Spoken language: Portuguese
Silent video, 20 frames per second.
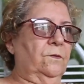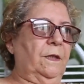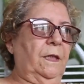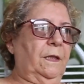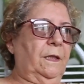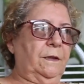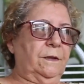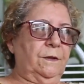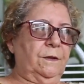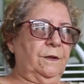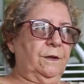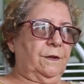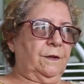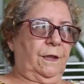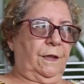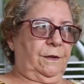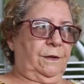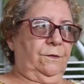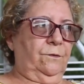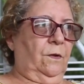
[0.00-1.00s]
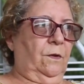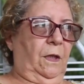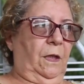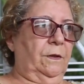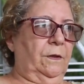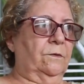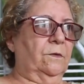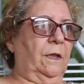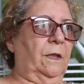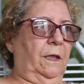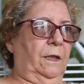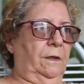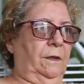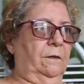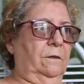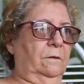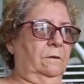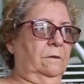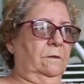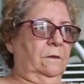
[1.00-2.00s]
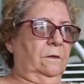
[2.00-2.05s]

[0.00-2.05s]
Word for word: não quero acreditar que um raio não cai.